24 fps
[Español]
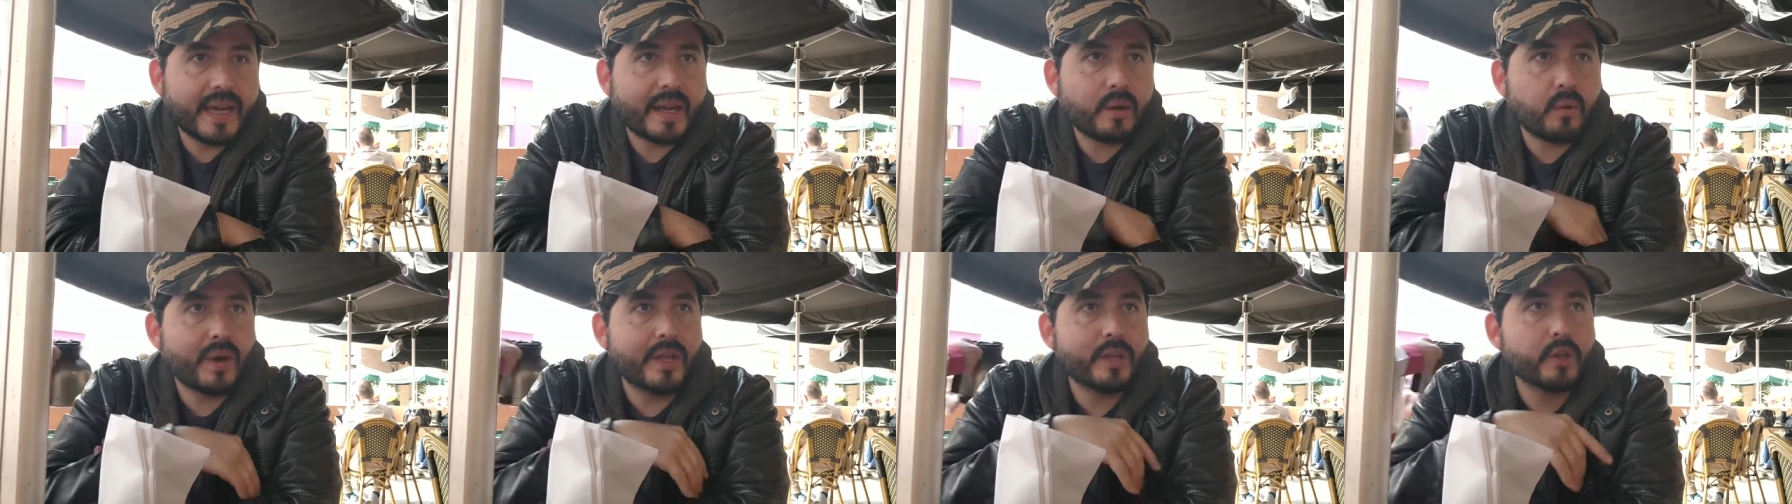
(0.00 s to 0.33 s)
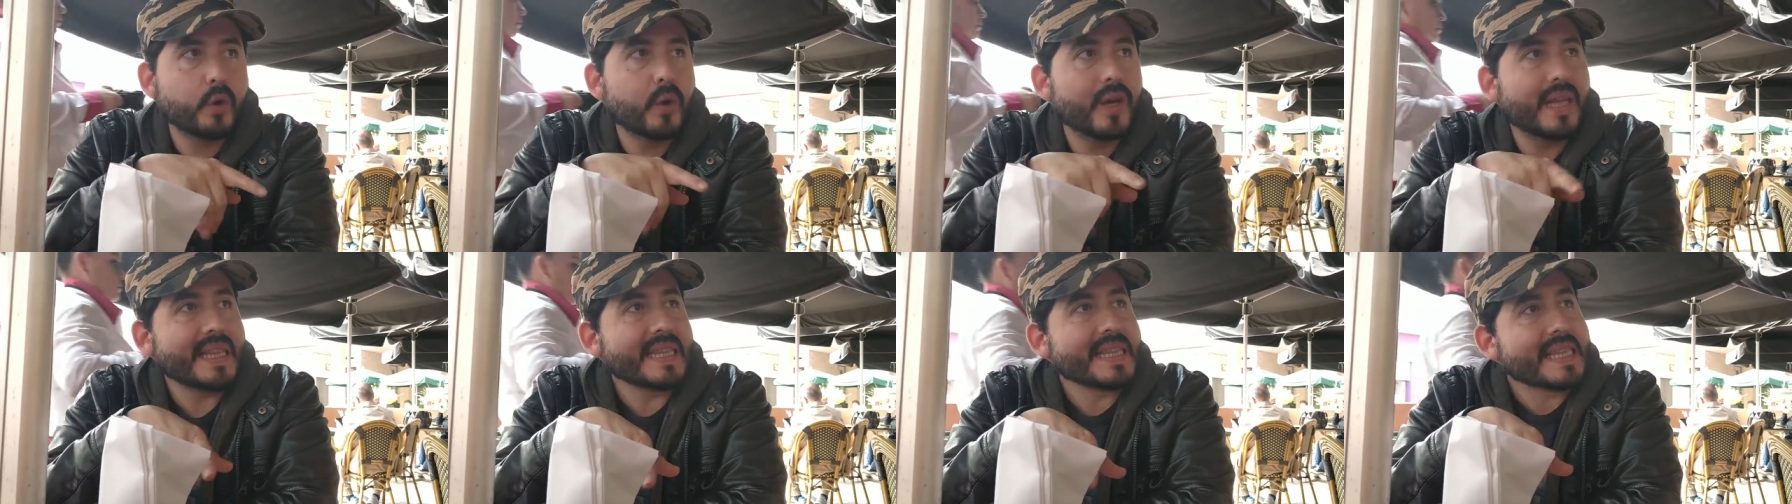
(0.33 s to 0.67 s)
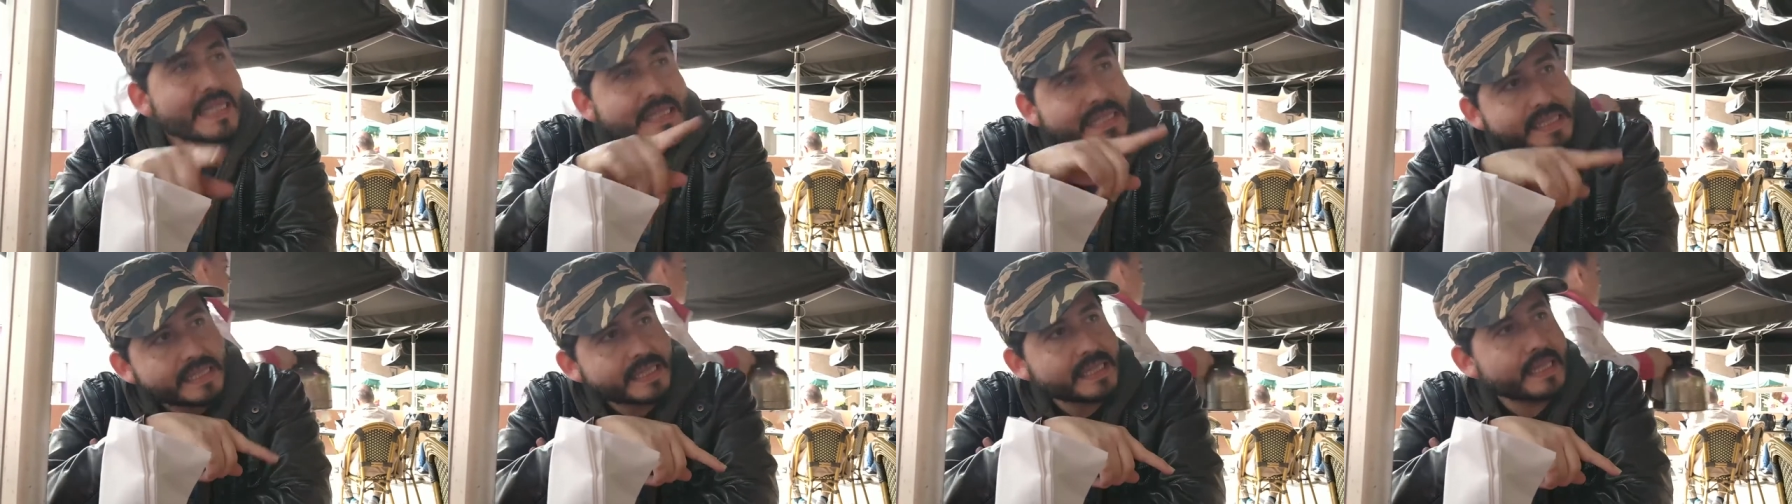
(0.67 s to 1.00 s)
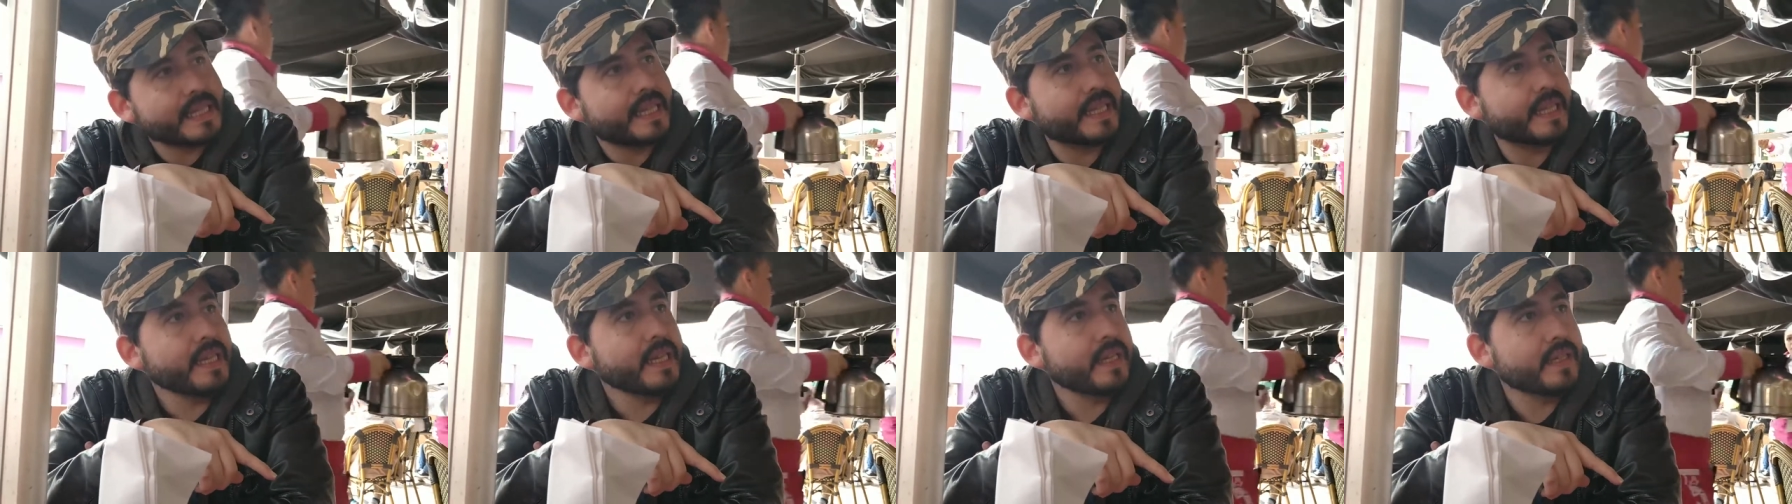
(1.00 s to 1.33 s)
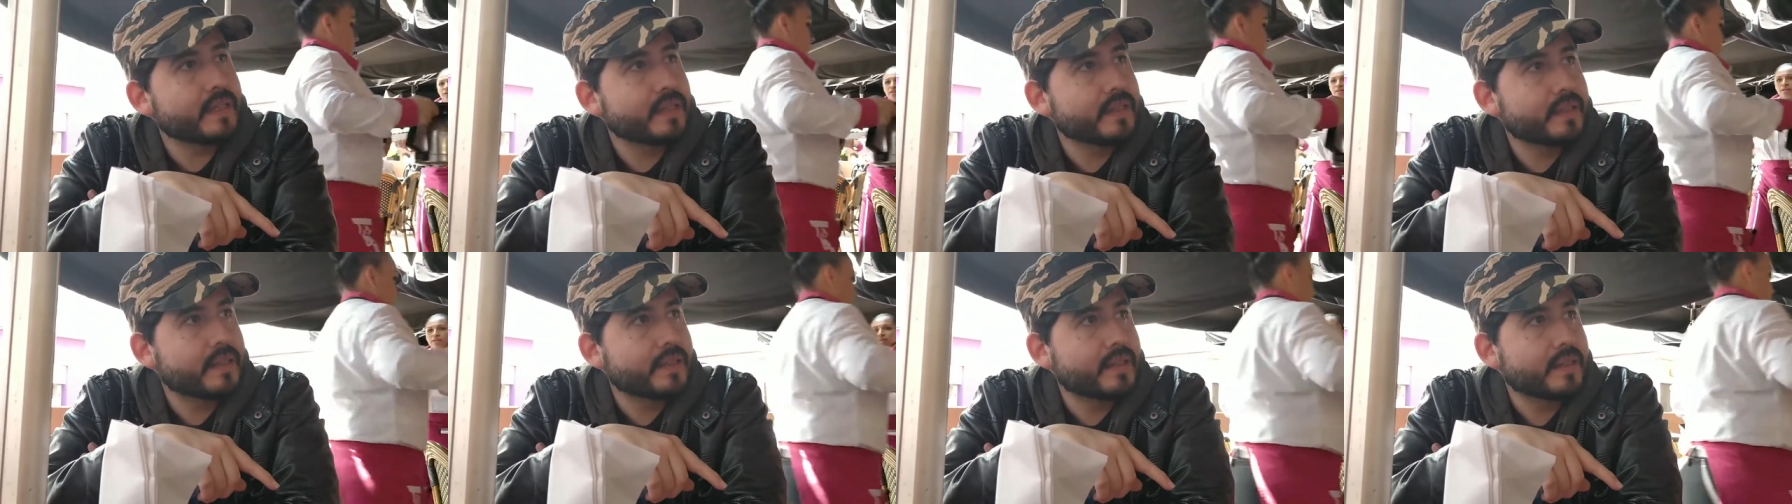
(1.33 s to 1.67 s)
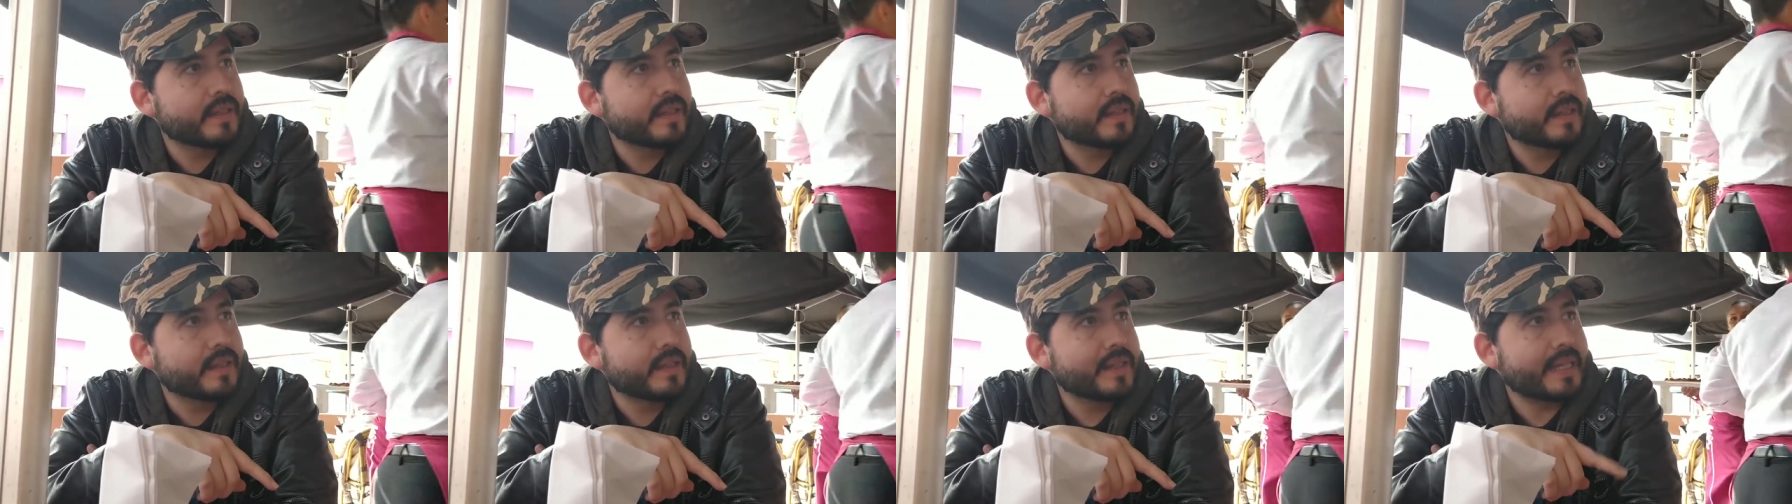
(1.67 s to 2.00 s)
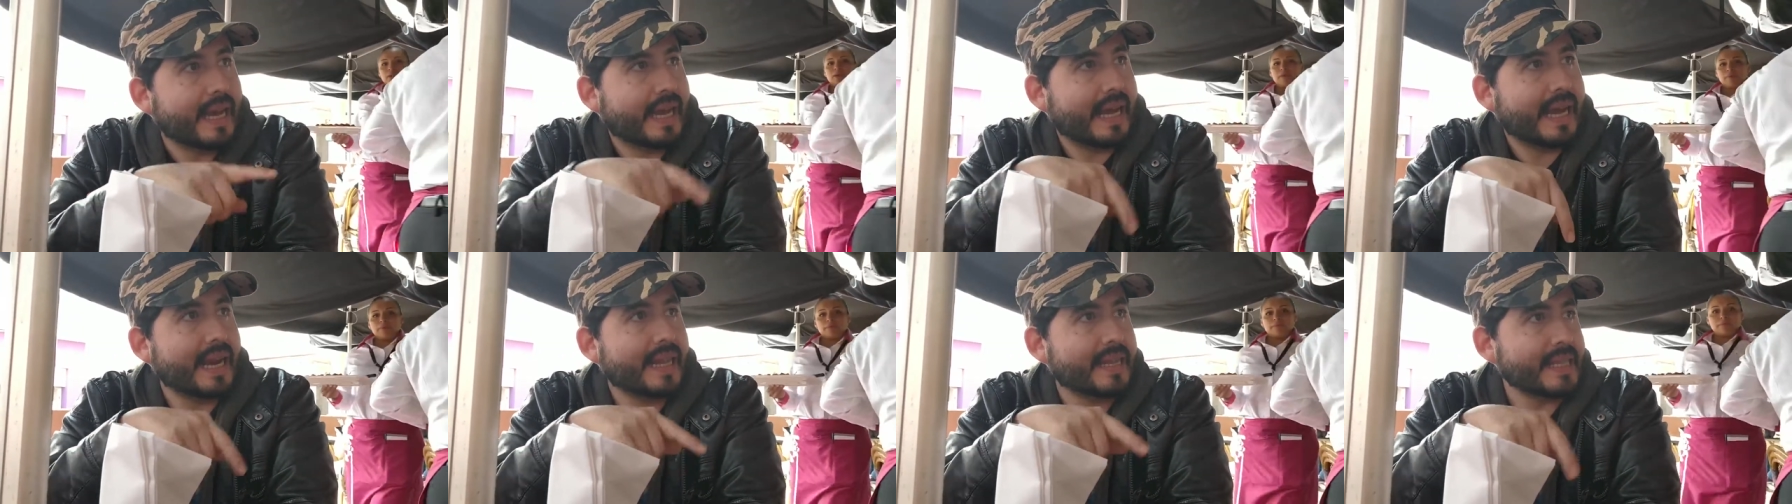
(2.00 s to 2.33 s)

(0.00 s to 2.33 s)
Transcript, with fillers: cuando él decide dejar